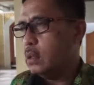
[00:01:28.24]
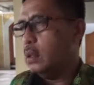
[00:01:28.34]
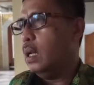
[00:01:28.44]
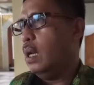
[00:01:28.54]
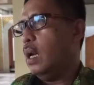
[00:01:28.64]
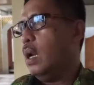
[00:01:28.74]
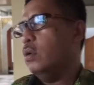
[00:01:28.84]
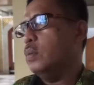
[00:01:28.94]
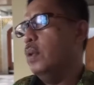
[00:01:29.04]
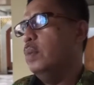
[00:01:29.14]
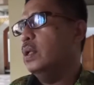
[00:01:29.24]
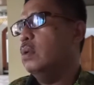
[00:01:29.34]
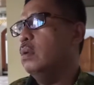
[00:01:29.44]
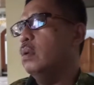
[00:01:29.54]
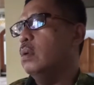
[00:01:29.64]
eh, kalau sebelum
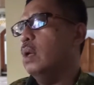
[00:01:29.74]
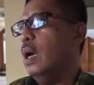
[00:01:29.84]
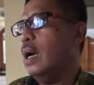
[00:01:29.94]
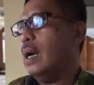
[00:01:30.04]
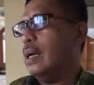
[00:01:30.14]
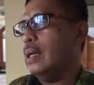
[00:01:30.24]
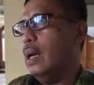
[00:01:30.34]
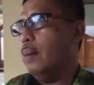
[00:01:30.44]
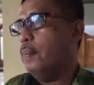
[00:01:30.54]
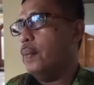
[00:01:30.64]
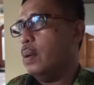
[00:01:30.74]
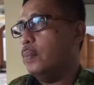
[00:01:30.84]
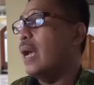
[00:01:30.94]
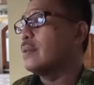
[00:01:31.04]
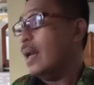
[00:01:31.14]
itu uh, oh,
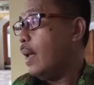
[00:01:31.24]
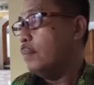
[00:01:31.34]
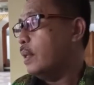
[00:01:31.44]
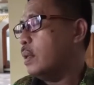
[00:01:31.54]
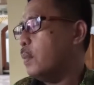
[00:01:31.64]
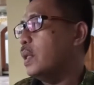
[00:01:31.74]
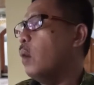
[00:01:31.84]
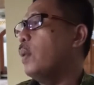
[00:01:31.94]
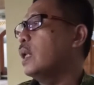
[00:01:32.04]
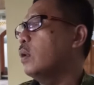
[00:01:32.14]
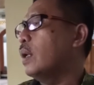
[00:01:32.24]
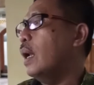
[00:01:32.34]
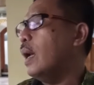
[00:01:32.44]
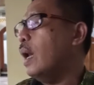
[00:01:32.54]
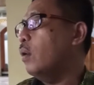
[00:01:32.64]
lah, biasa pun kabupaten kota.
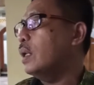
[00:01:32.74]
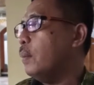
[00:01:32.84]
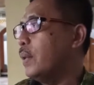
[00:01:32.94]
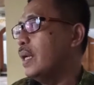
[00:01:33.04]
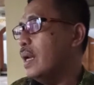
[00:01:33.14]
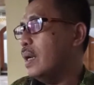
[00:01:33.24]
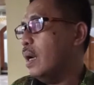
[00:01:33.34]
Kalau kita bedanya